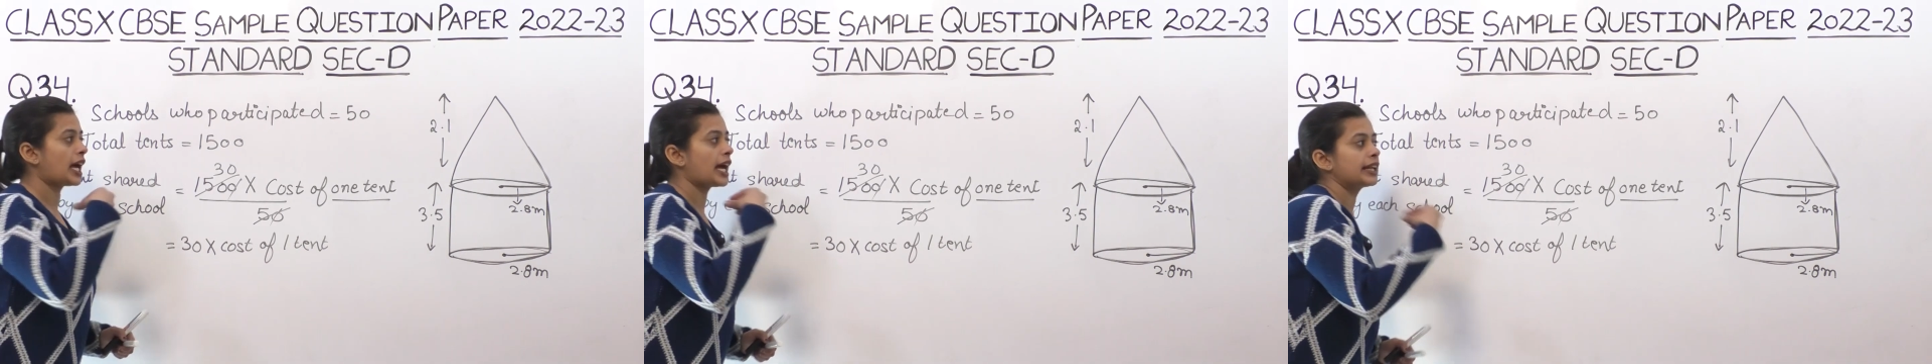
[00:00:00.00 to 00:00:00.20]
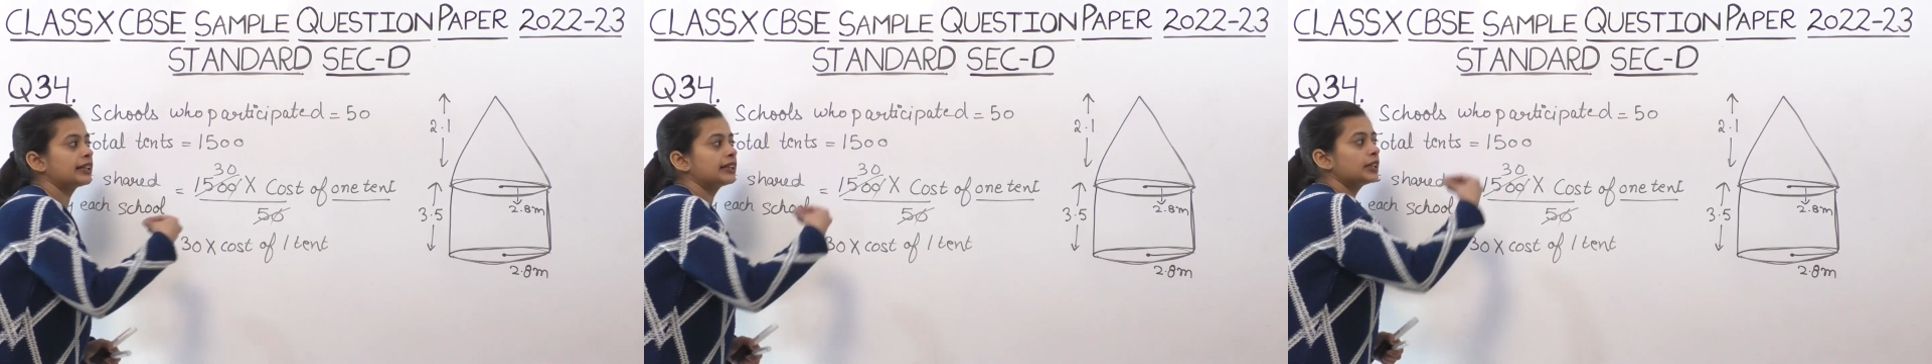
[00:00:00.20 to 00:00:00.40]

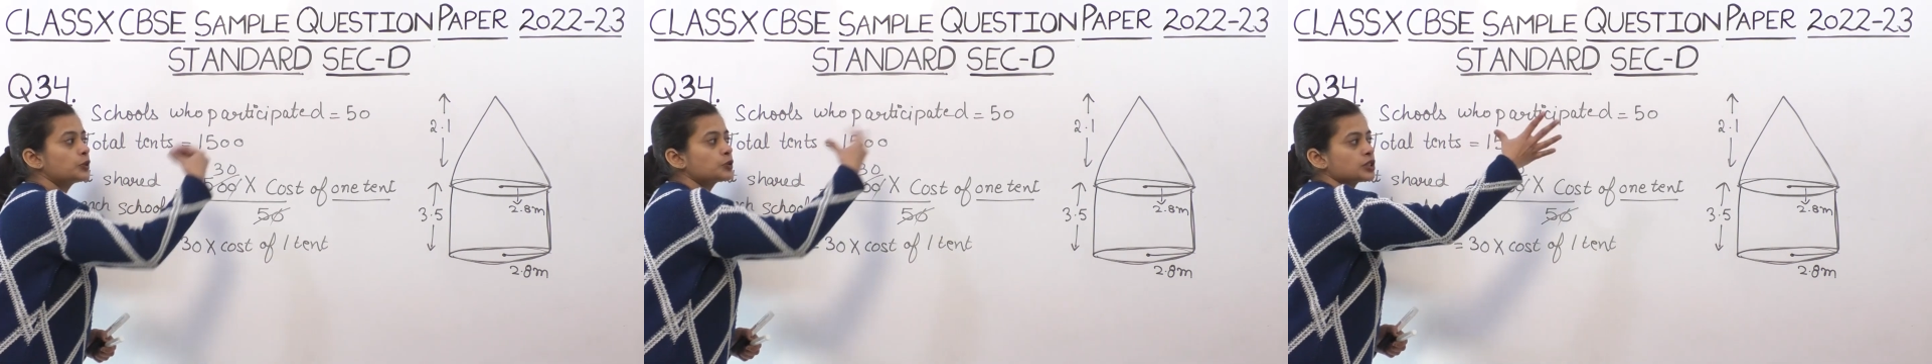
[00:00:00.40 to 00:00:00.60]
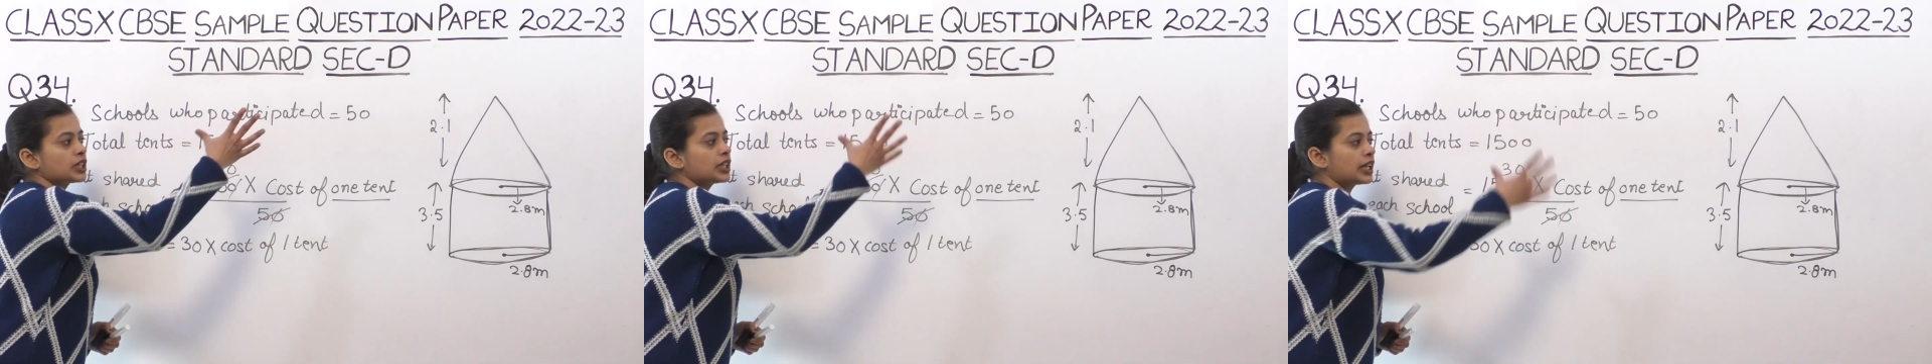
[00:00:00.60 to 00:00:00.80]
डायरेक्टली
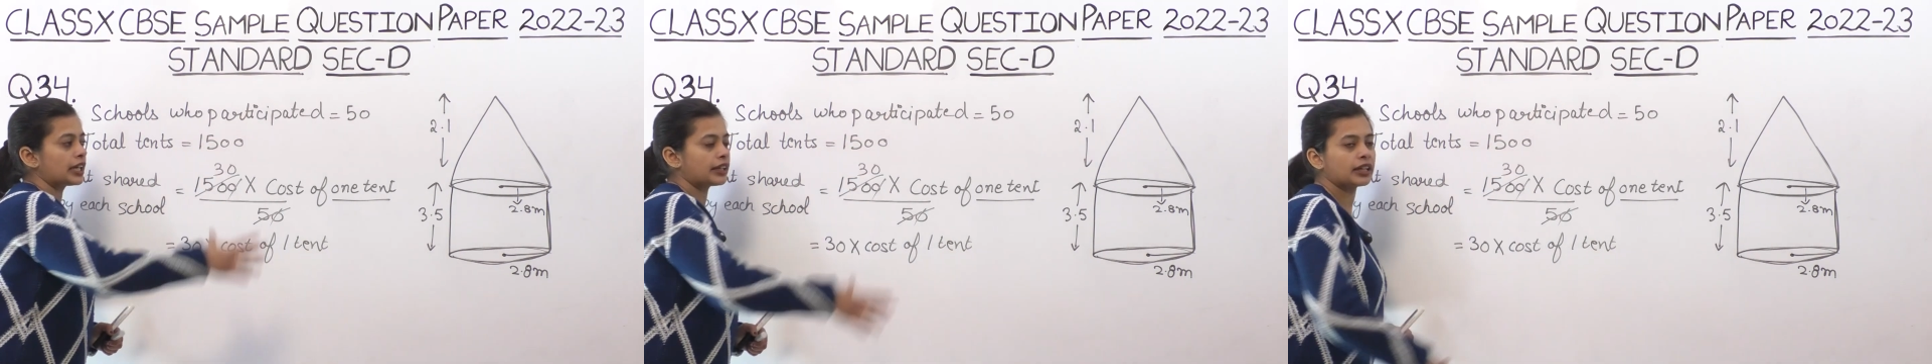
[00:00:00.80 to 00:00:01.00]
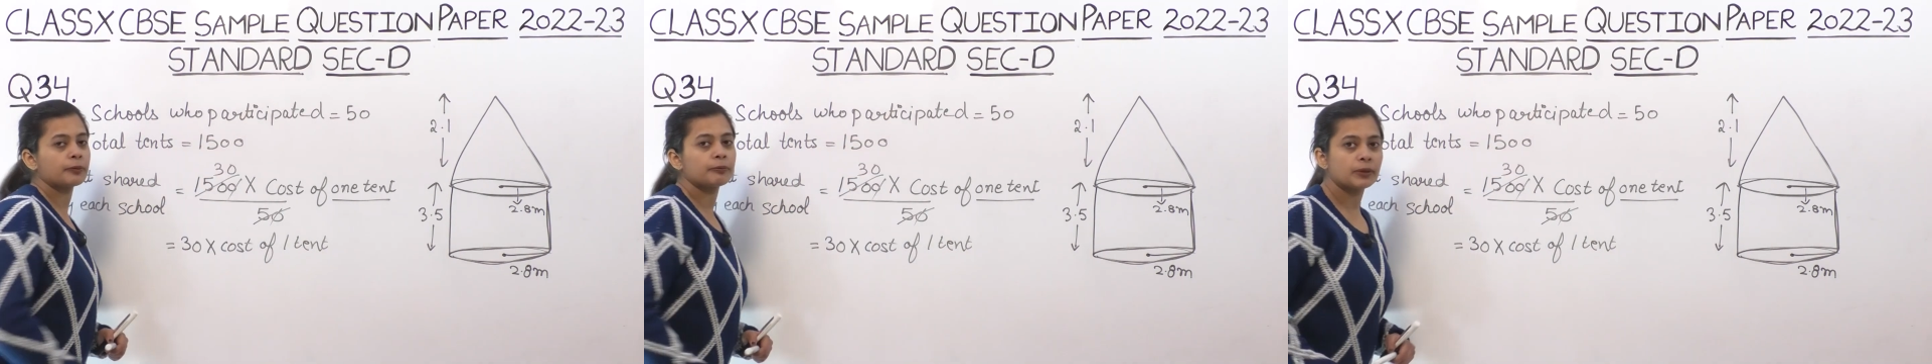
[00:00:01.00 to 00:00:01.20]
उसके
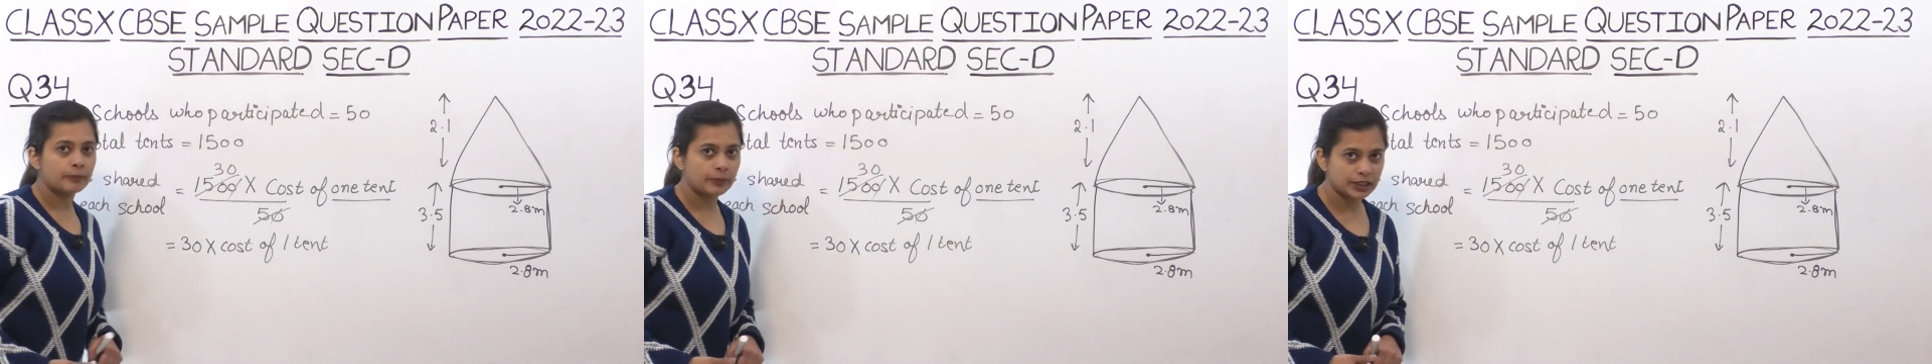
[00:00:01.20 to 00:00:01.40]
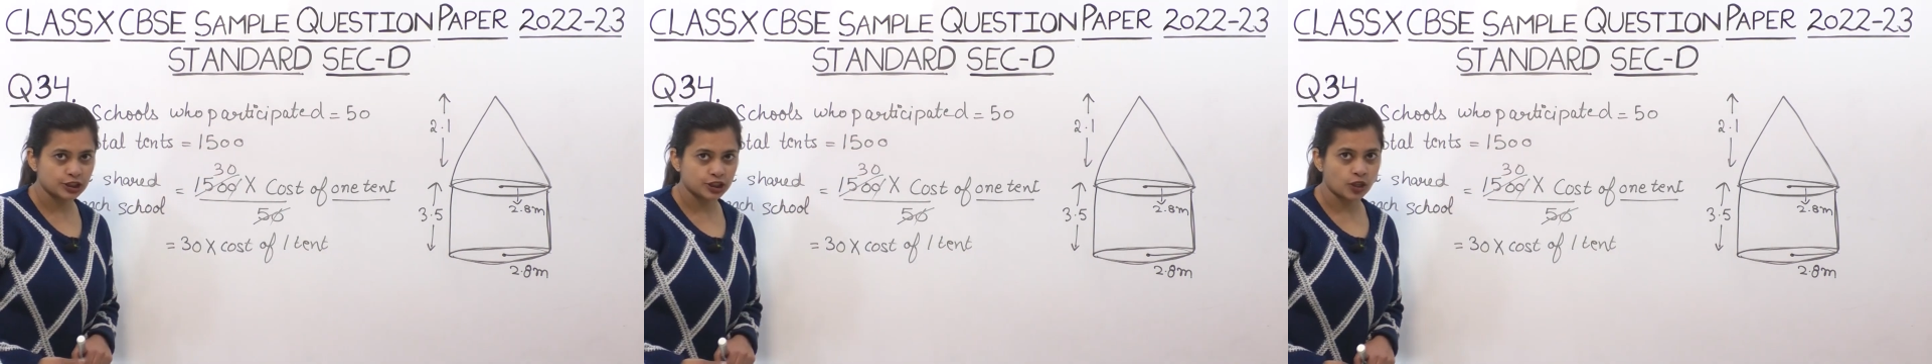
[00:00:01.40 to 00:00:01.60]
एरिया पे
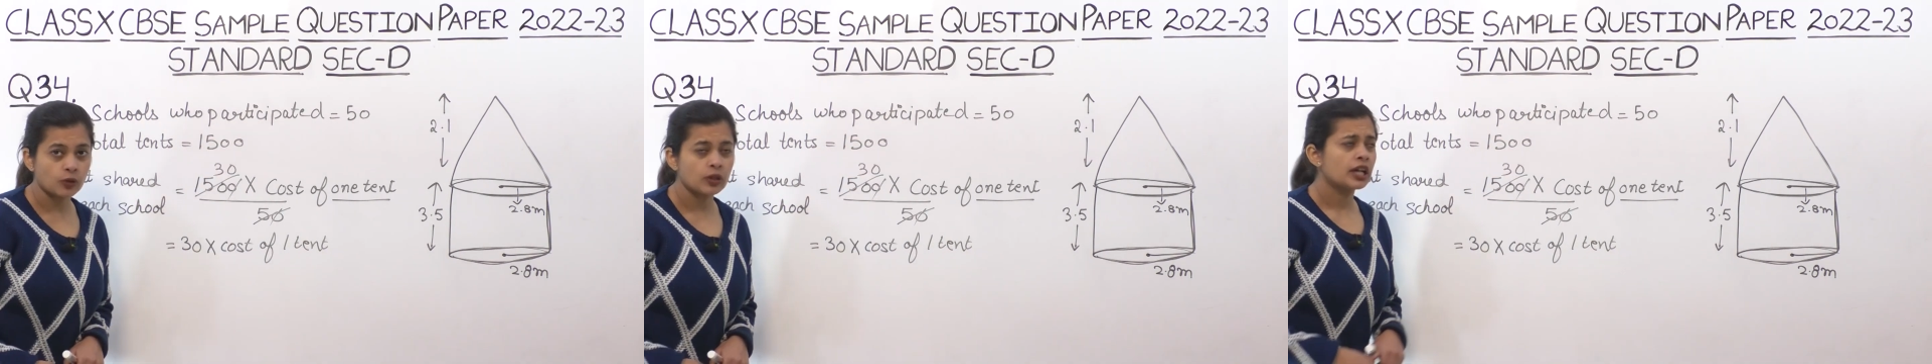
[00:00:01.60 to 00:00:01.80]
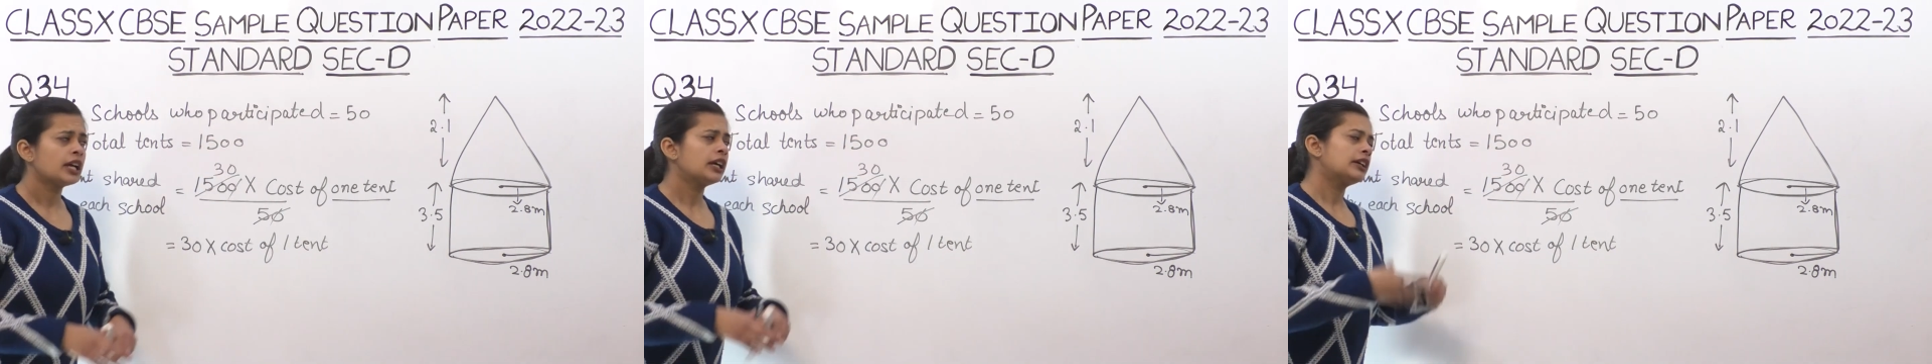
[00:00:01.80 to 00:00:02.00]
मत जाओ